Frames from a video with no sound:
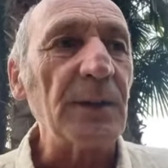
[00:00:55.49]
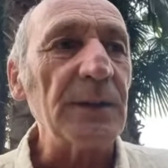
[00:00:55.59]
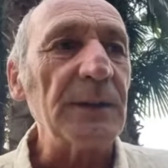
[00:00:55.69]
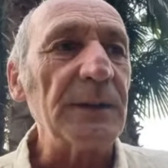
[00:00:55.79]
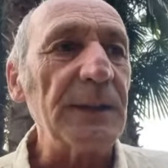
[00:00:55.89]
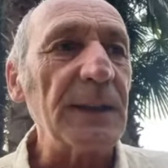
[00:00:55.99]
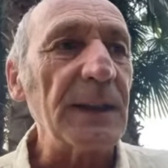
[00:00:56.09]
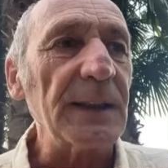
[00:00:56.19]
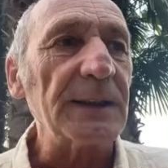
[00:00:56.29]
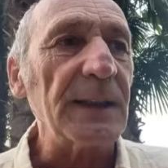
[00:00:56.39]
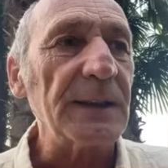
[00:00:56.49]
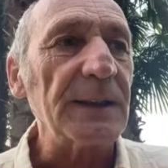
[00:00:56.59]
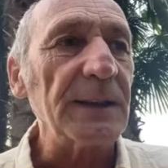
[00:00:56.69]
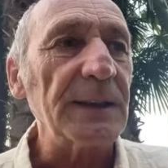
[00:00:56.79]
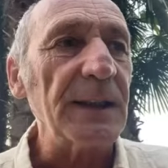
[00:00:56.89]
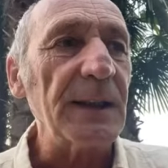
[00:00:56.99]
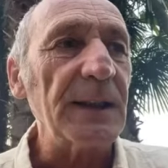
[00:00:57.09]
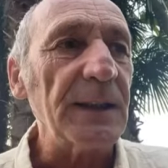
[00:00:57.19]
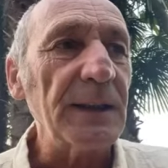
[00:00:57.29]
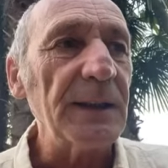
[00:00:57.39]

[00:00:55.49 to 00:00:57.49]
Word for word: condividere le stesse idee,